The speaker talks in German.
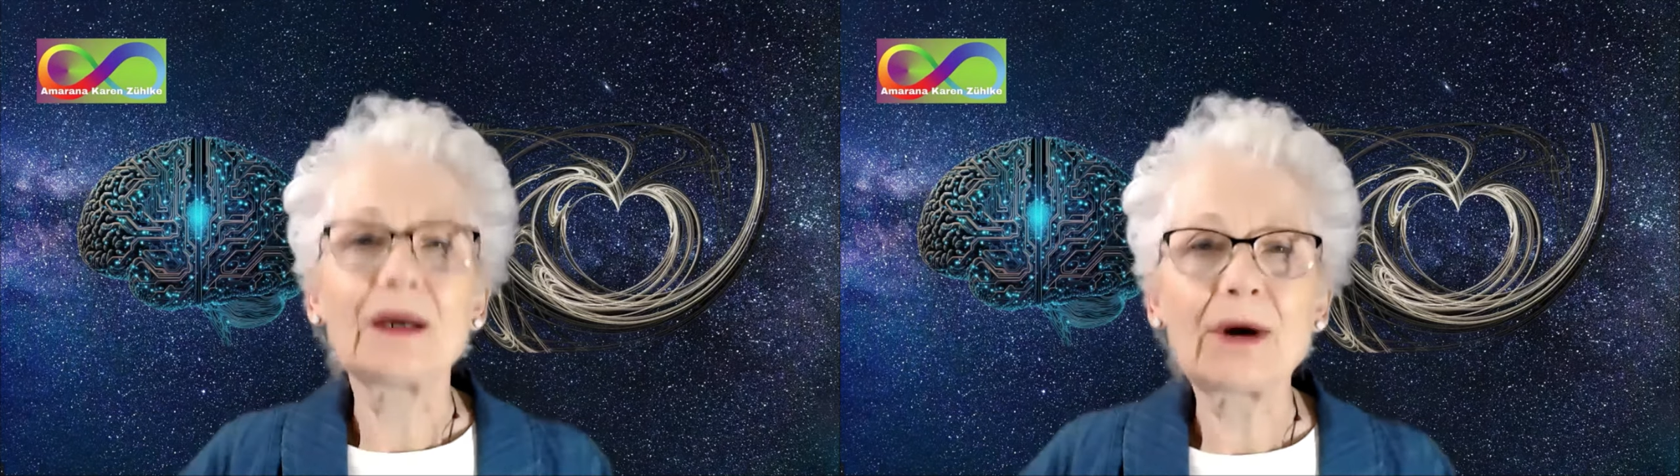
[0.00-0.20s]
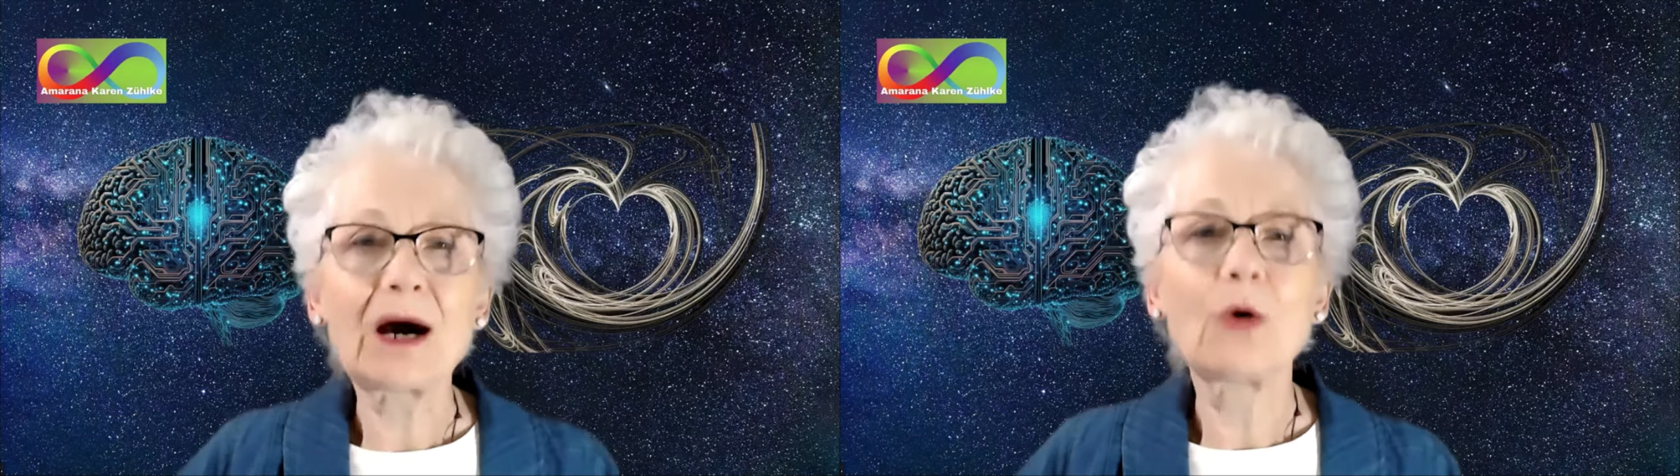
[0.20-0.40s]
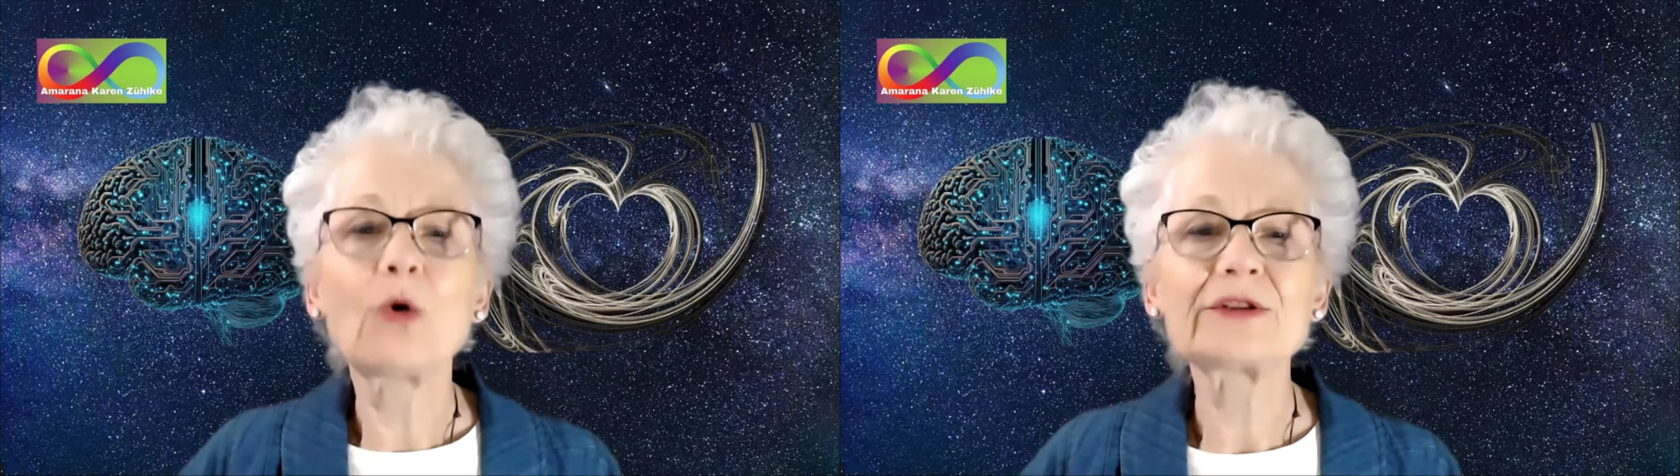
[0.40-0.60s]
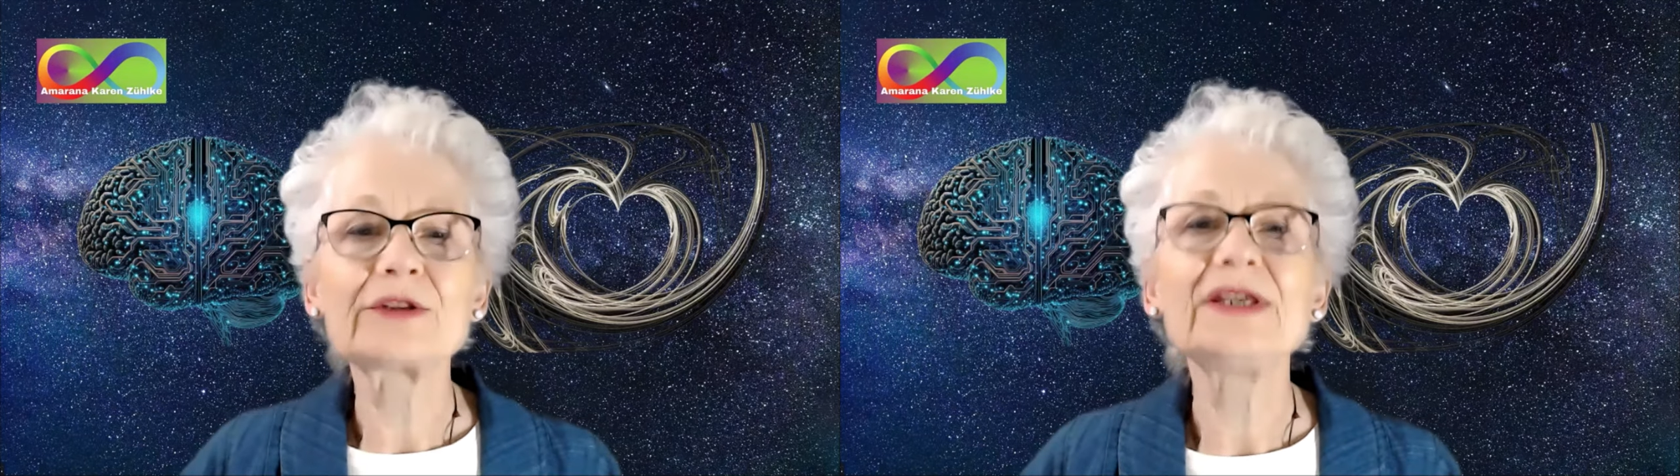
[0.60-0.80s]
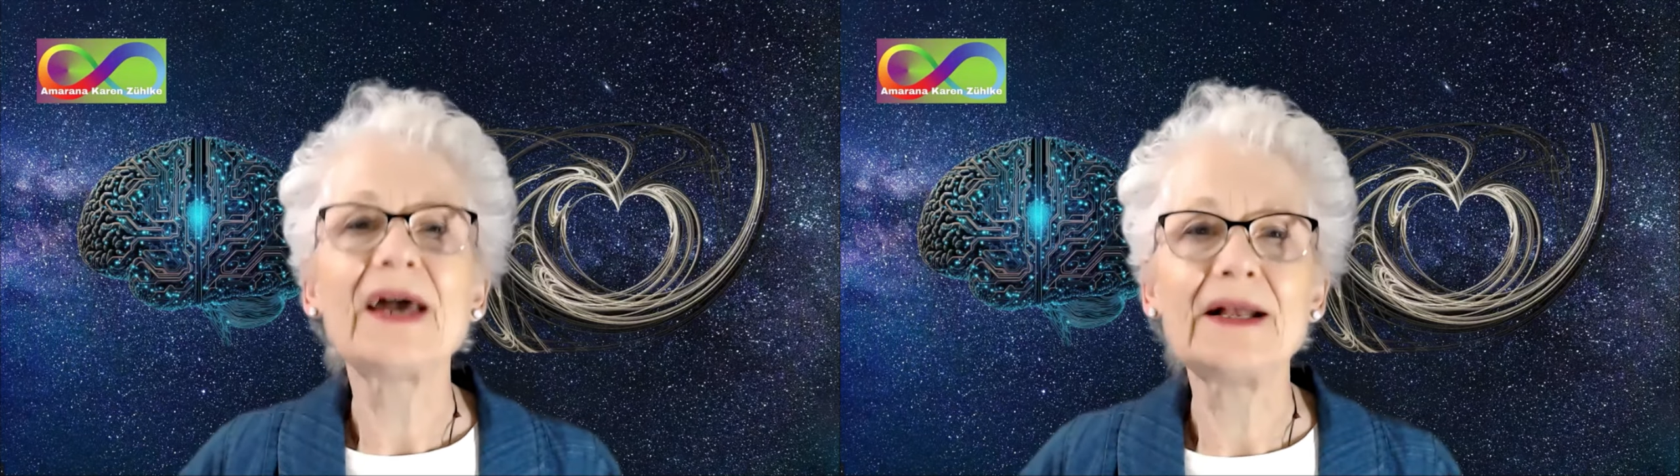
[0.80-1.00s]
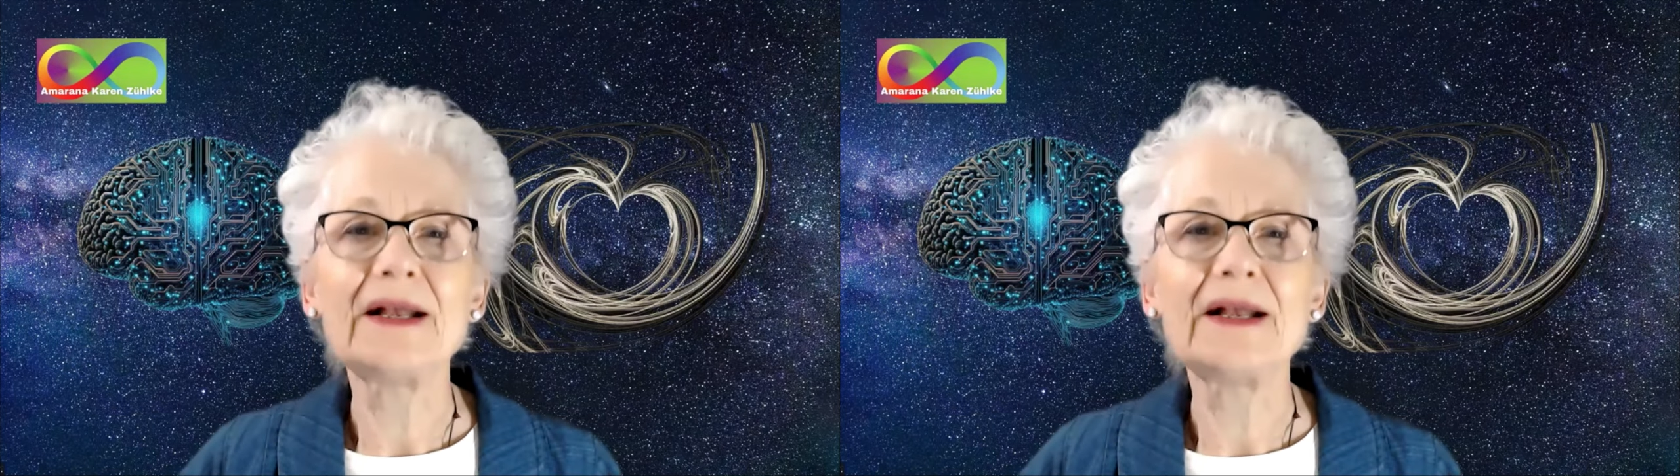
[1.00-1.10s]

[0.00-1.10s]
Aber auch die